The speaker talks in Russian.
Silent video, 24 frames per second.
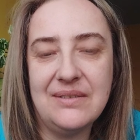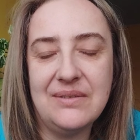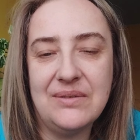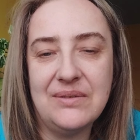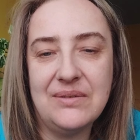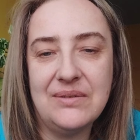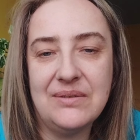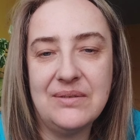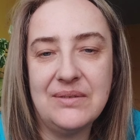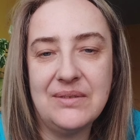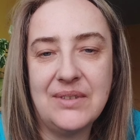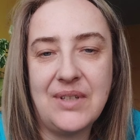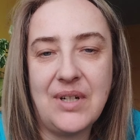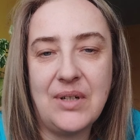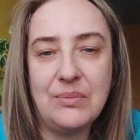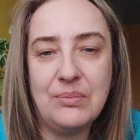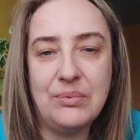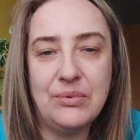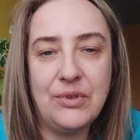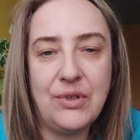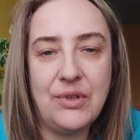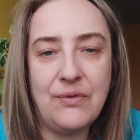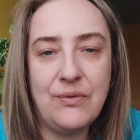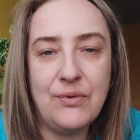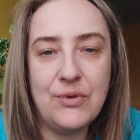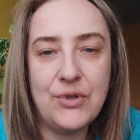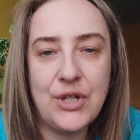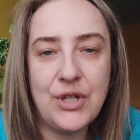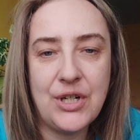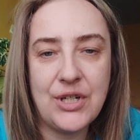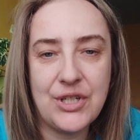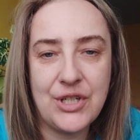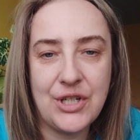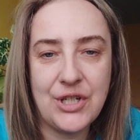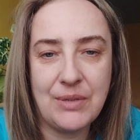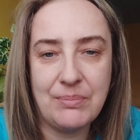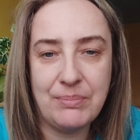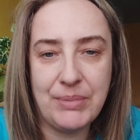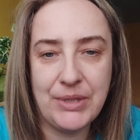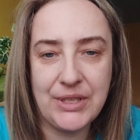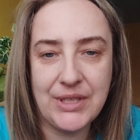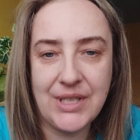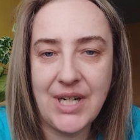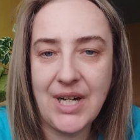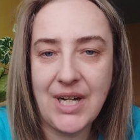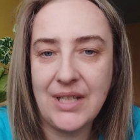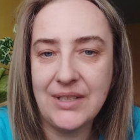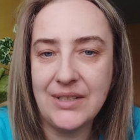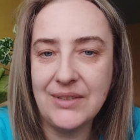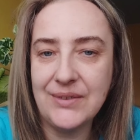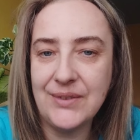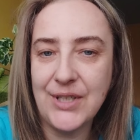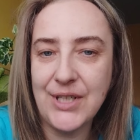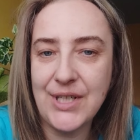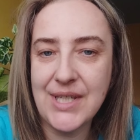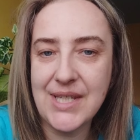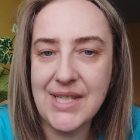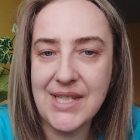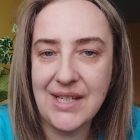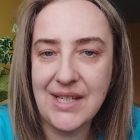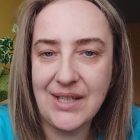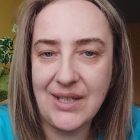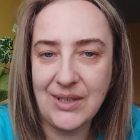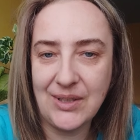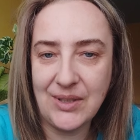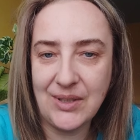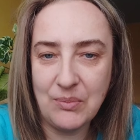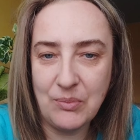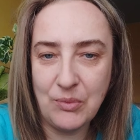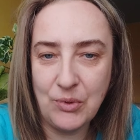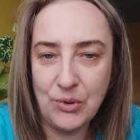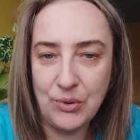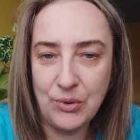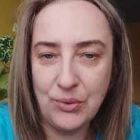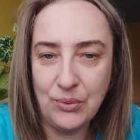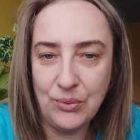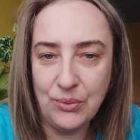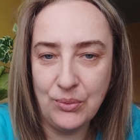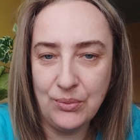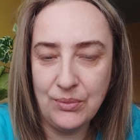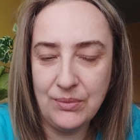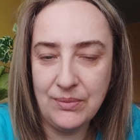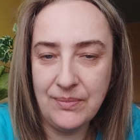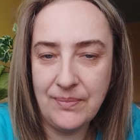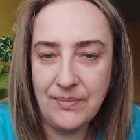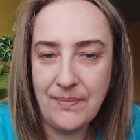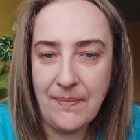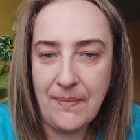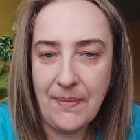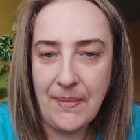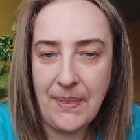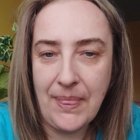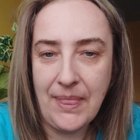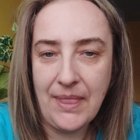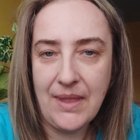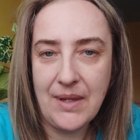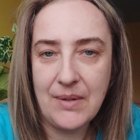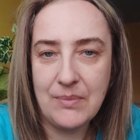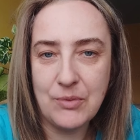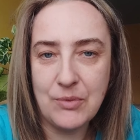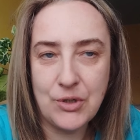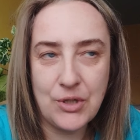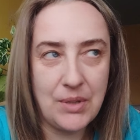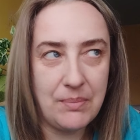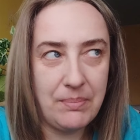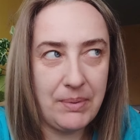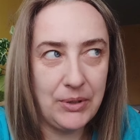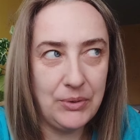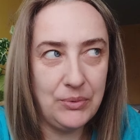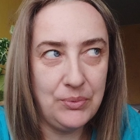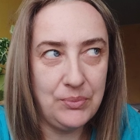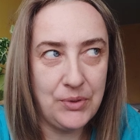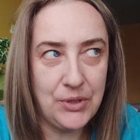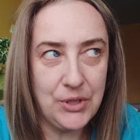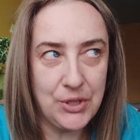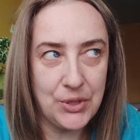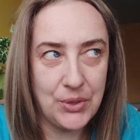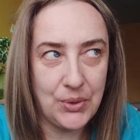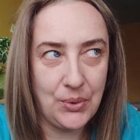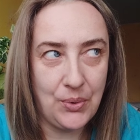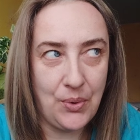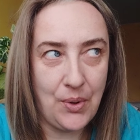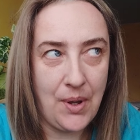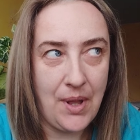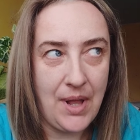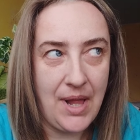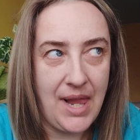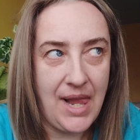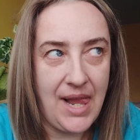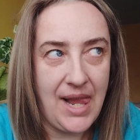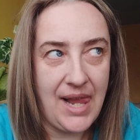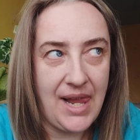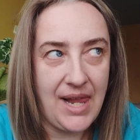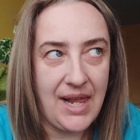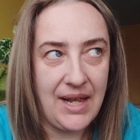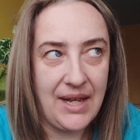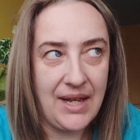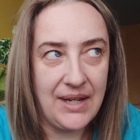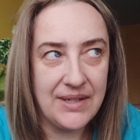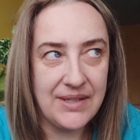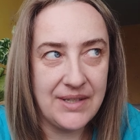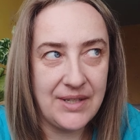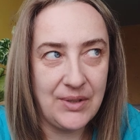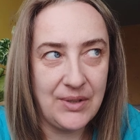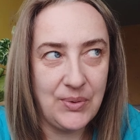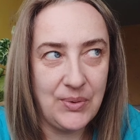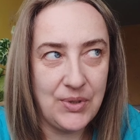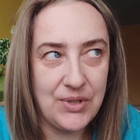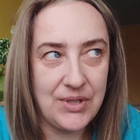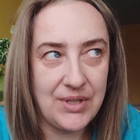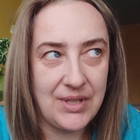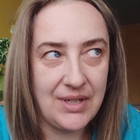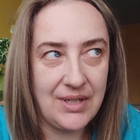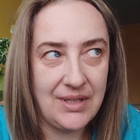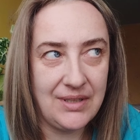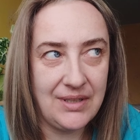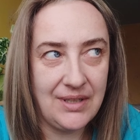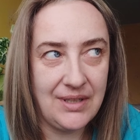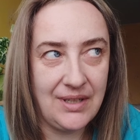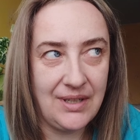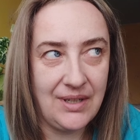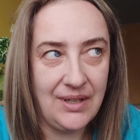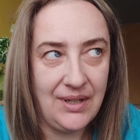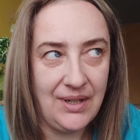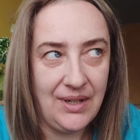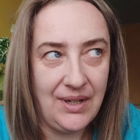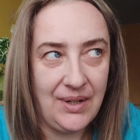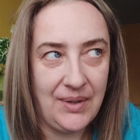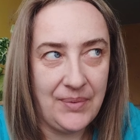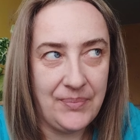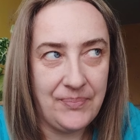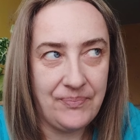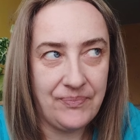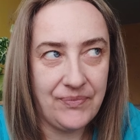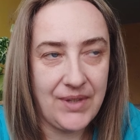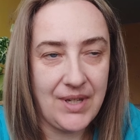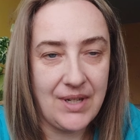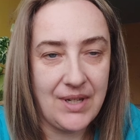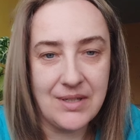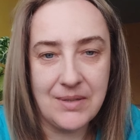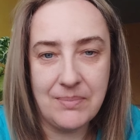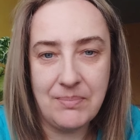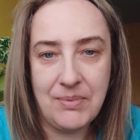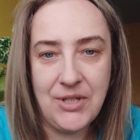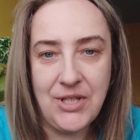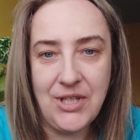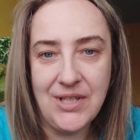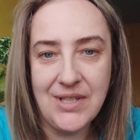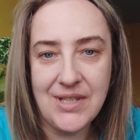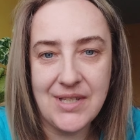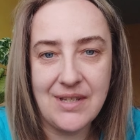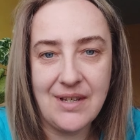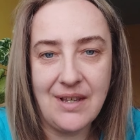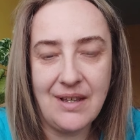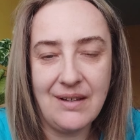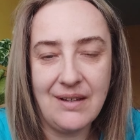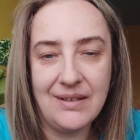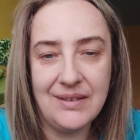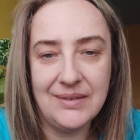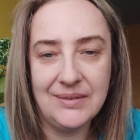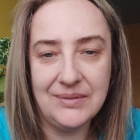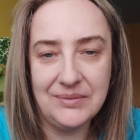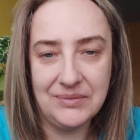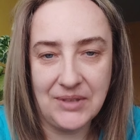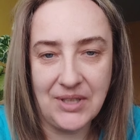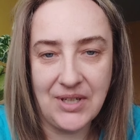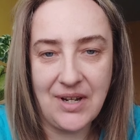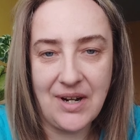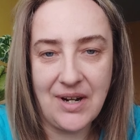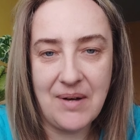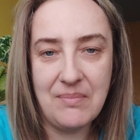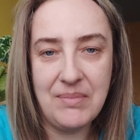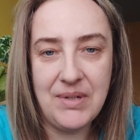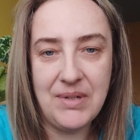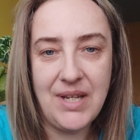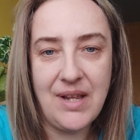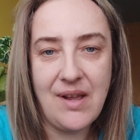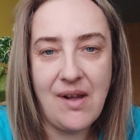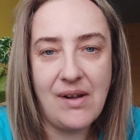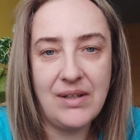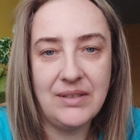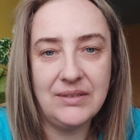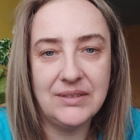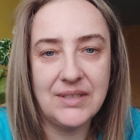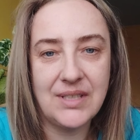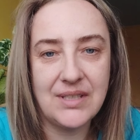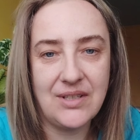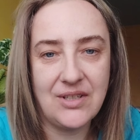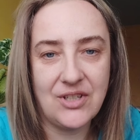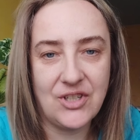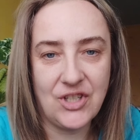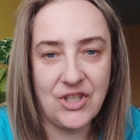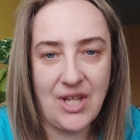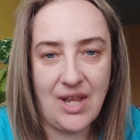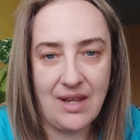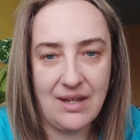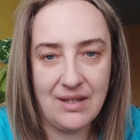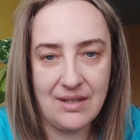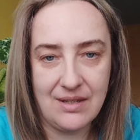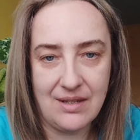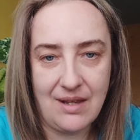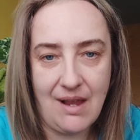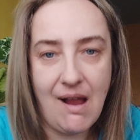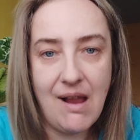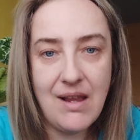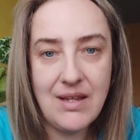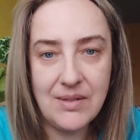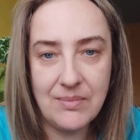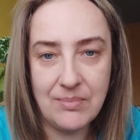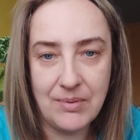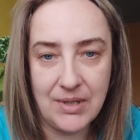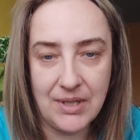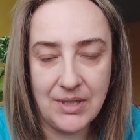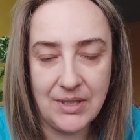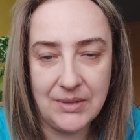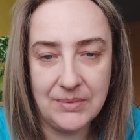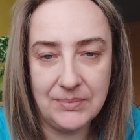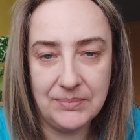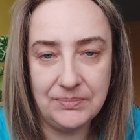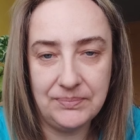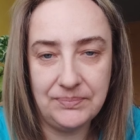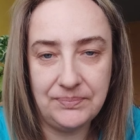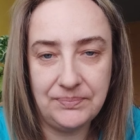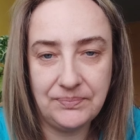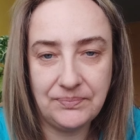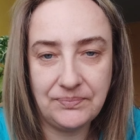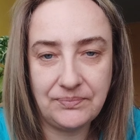Э, как будто фужерчик подкрадывается к этому льду. Можно подумать, что э, с одной стороны экспедиция на корабле наслаждается айсбергом